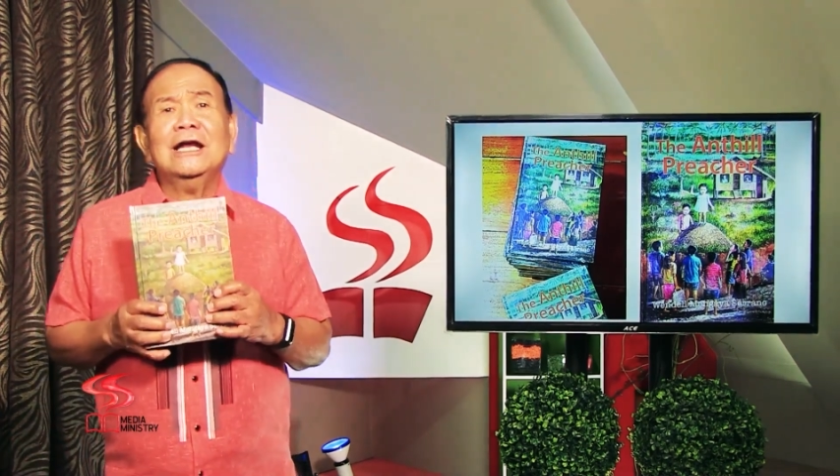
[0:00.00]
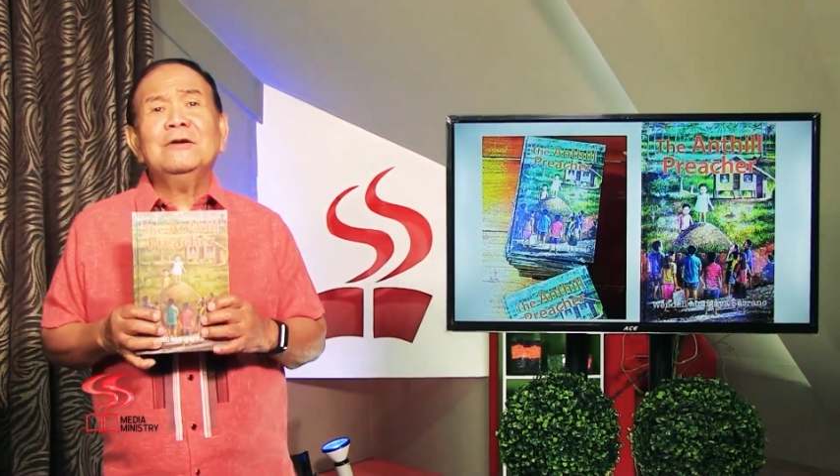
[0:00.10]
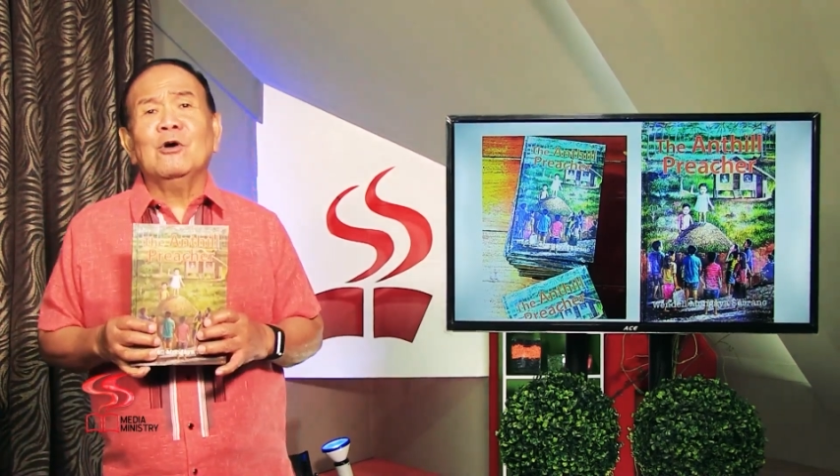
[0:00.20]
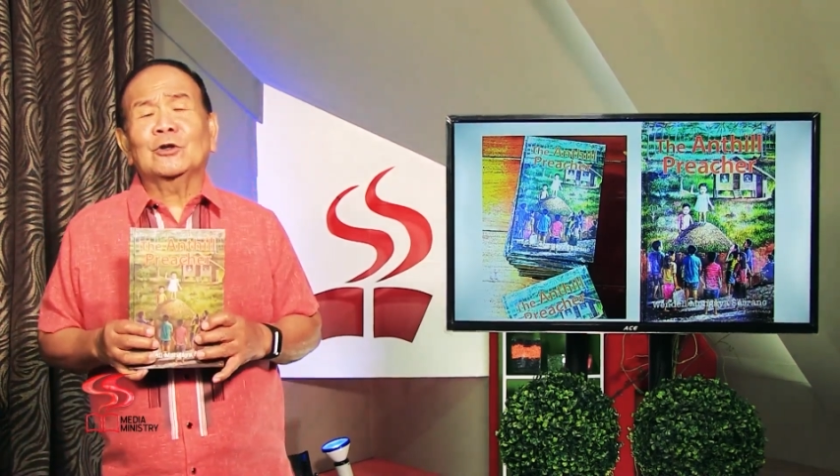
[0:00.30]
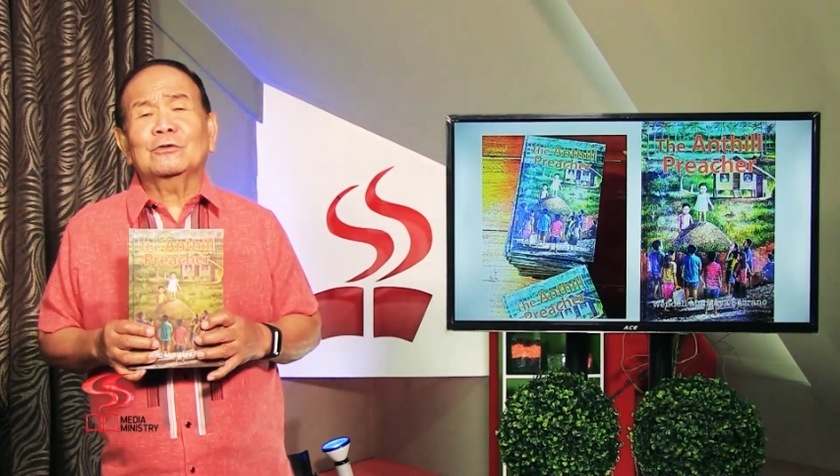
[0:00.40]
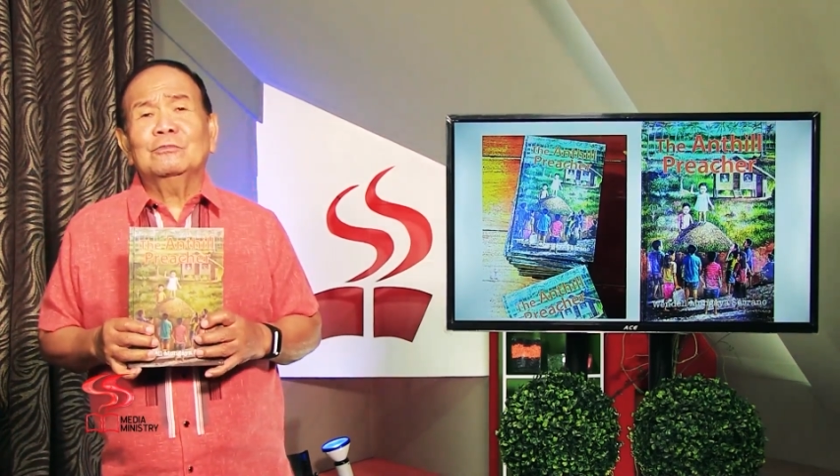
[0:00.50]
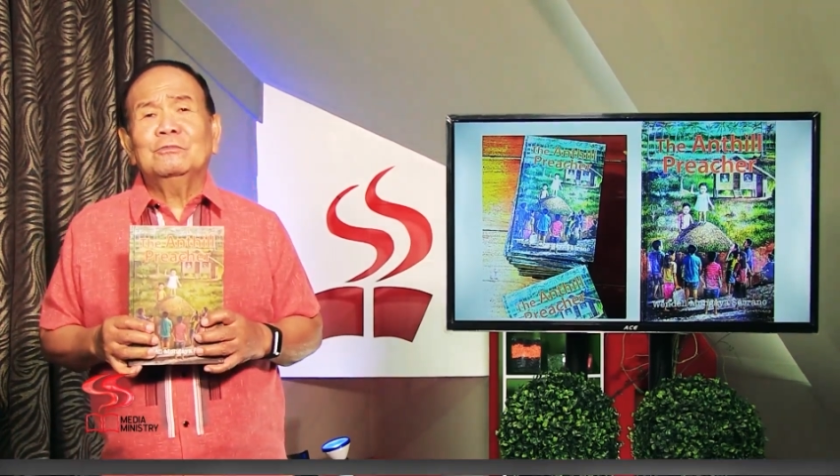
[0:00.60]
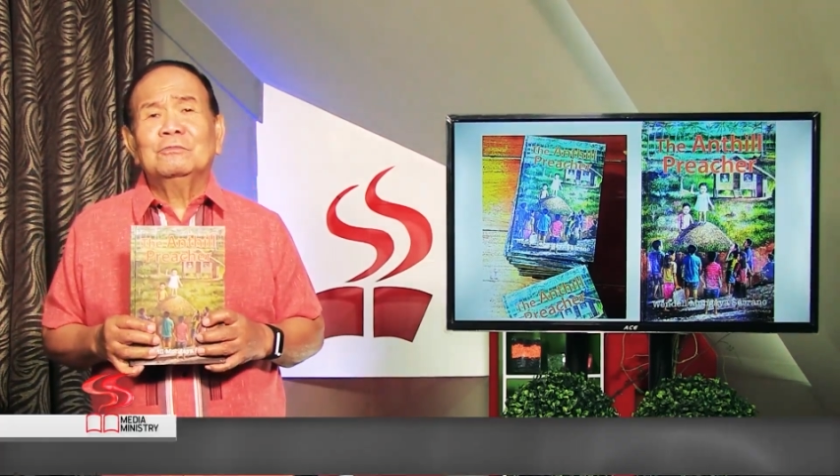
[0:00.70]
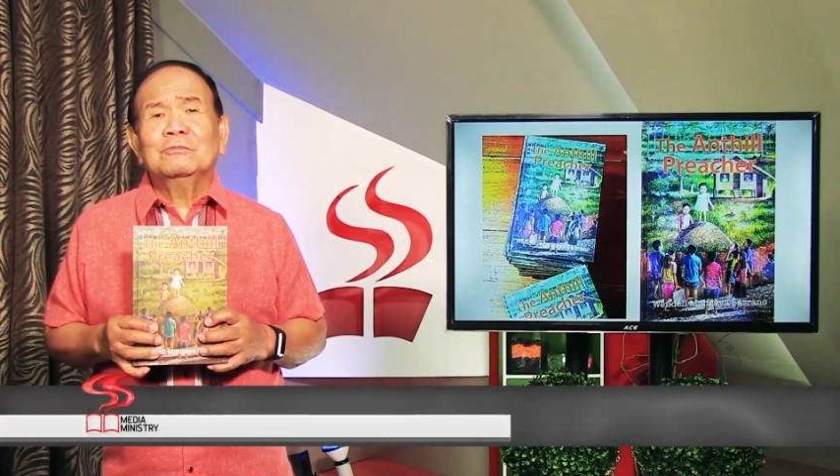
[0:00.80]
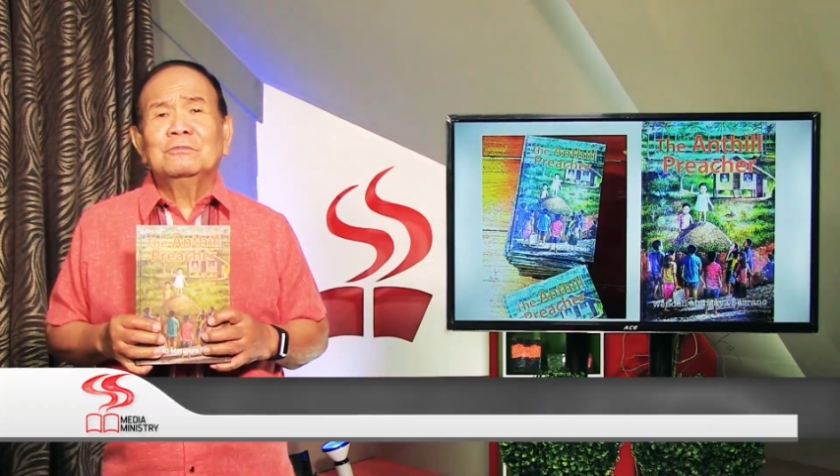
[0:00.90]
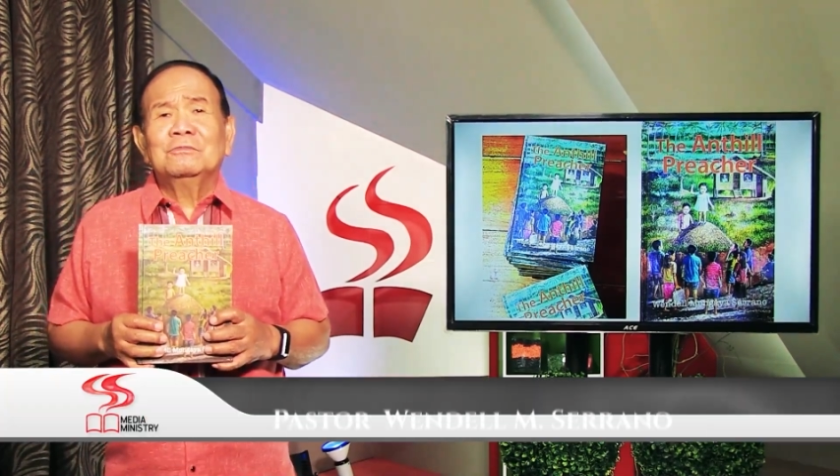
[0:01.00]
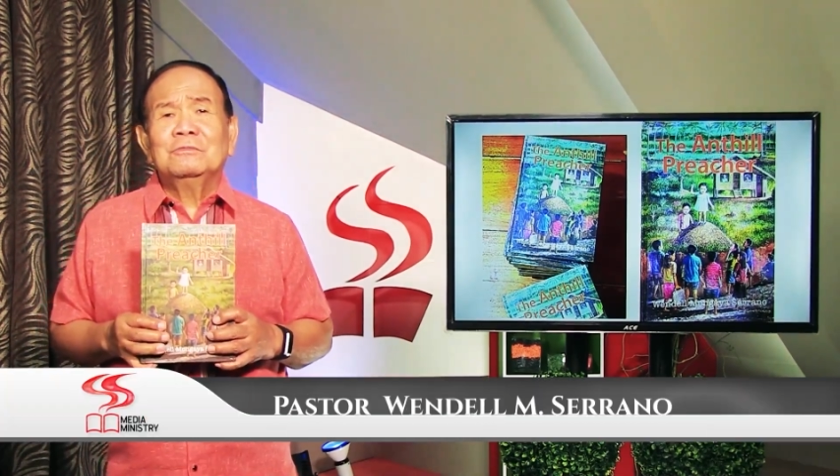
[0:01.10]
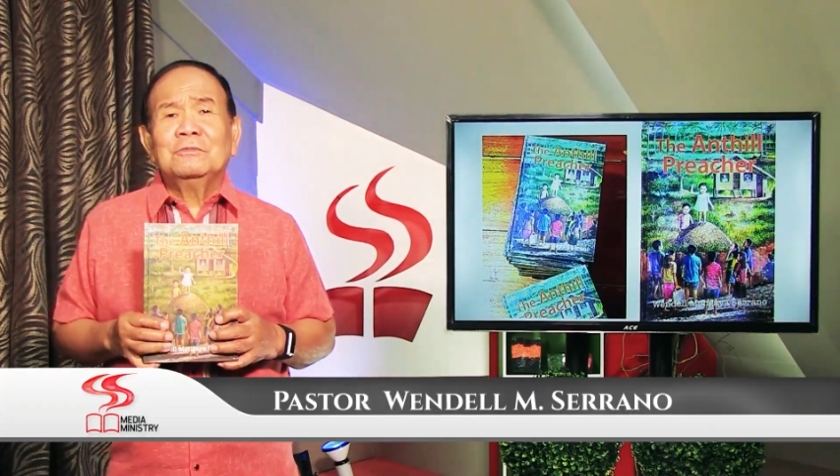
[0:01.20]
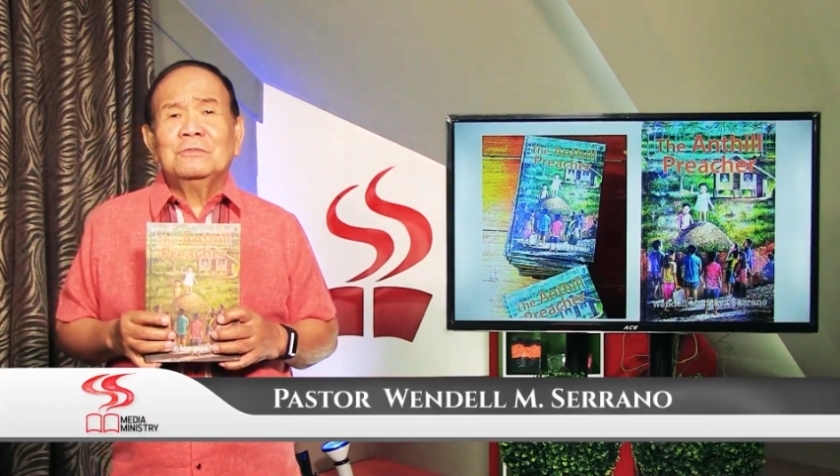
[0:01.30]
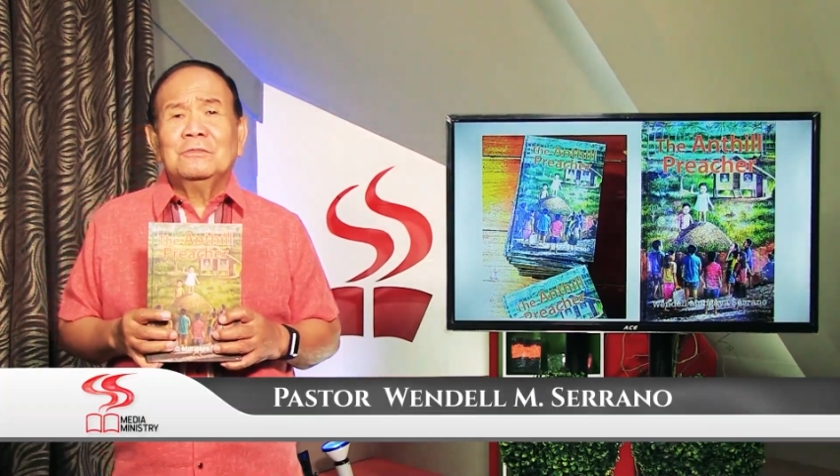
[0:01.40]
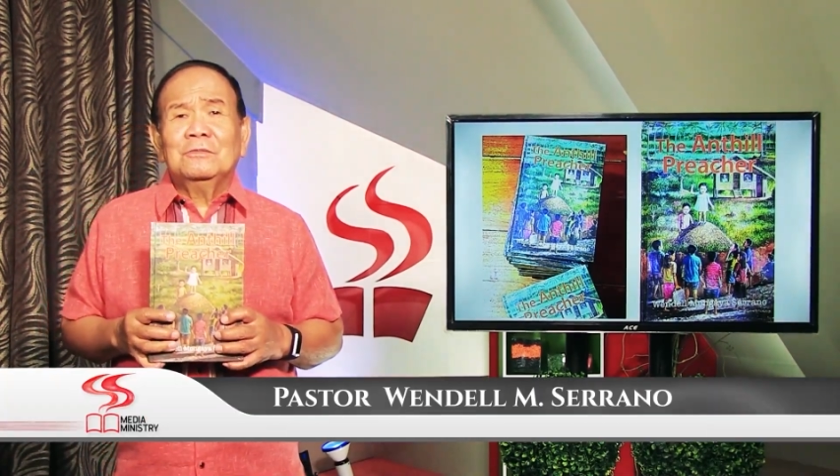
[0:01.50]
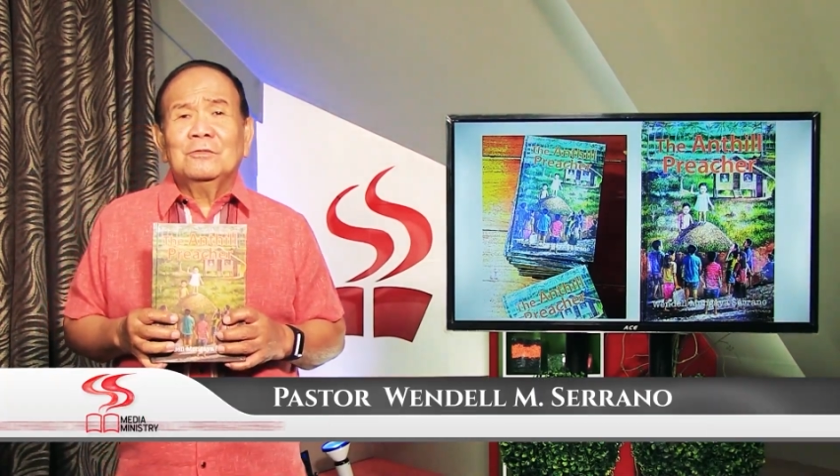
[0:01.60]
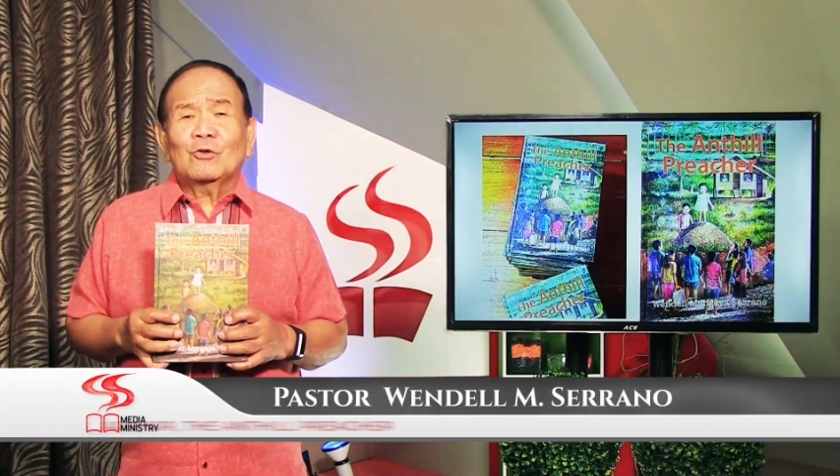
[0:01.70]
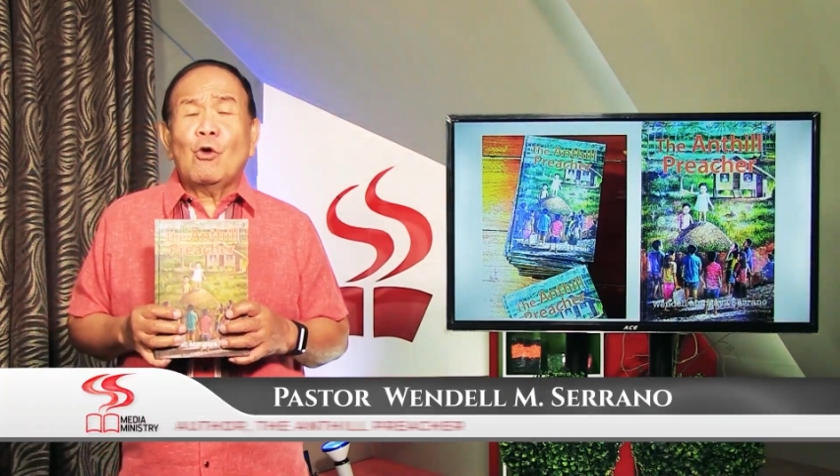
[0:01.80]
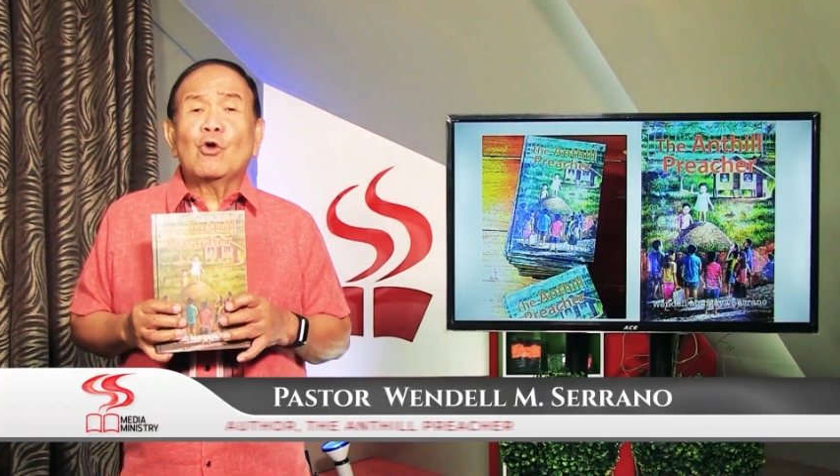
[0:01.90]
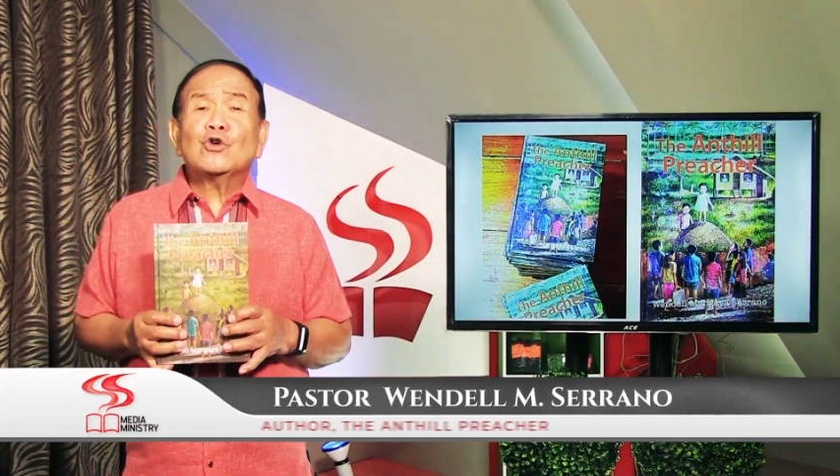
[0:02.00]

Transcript: kalimot, kung